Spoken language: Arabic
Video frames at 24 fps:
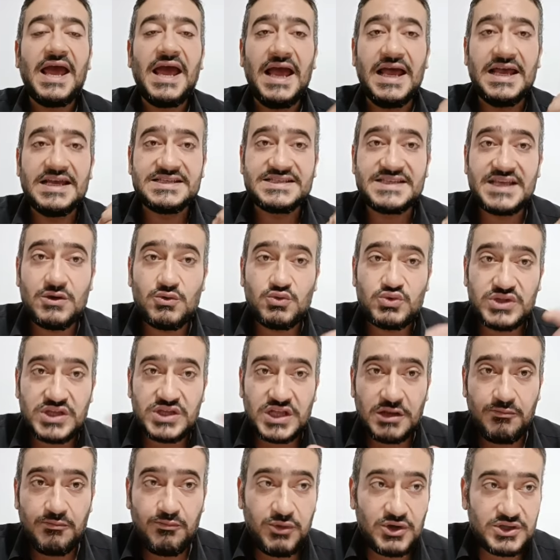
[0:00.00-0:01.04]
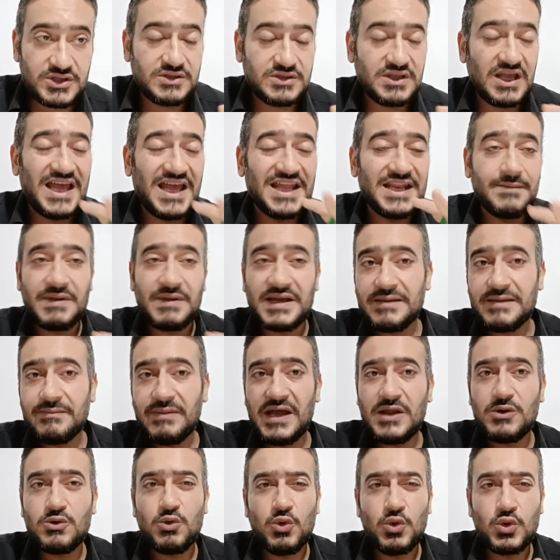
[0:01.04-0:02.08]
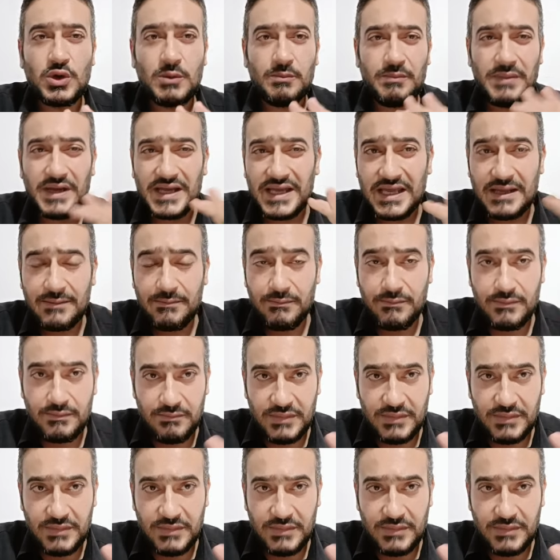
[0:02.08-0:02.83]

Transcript: قساوة البطن أنا بجيبها لكم بجيب